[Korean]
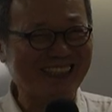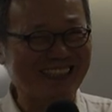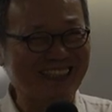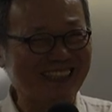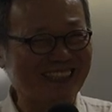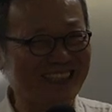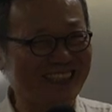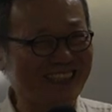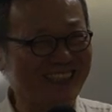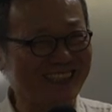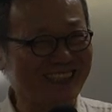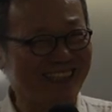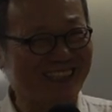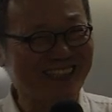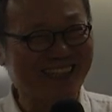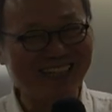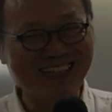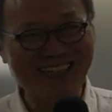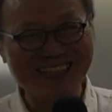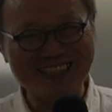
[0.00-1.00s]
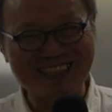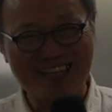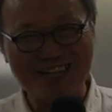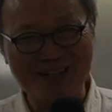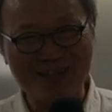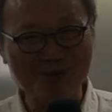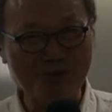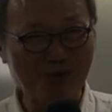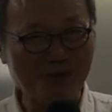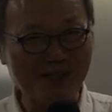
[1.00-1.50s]
지긋지긋한
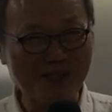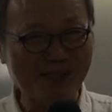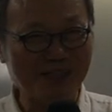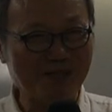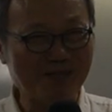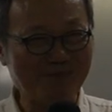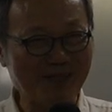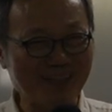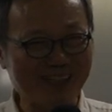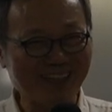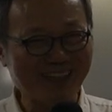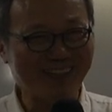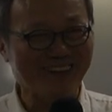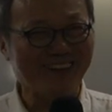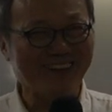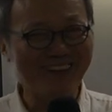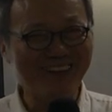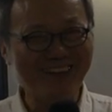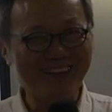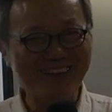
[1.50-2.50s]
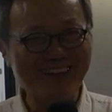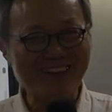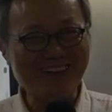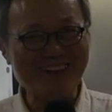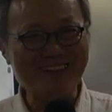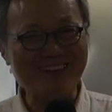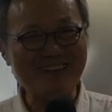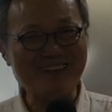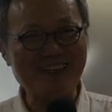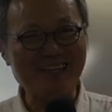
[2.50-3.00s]
책을 또 읽으란 말이야.
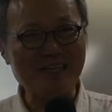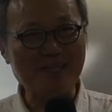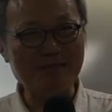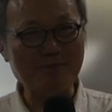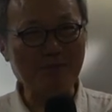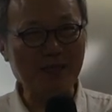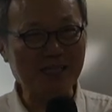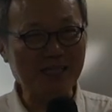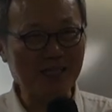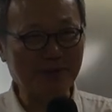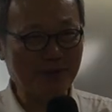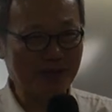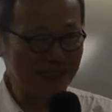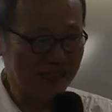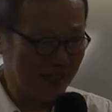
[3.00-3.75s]
근데 그 바람에